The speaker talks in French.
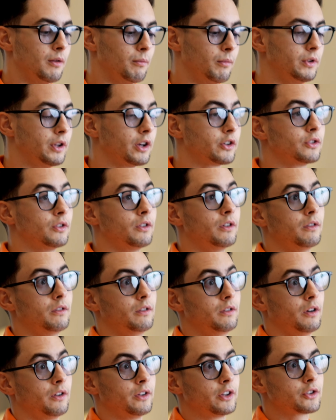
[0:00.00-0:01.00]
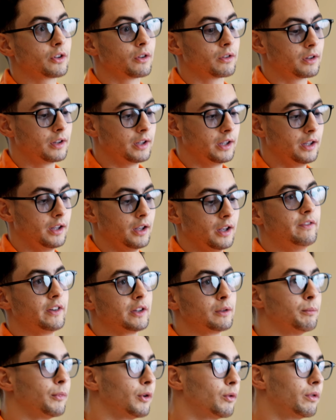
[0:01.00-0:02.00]
mon argent euh, en achetant des,
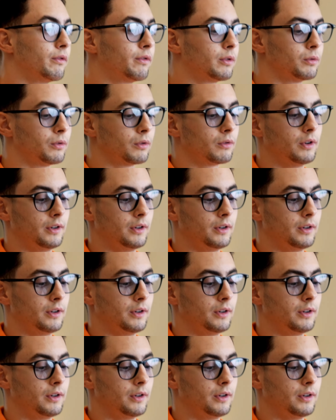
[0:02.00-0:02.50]
vêtements Louis Vuitton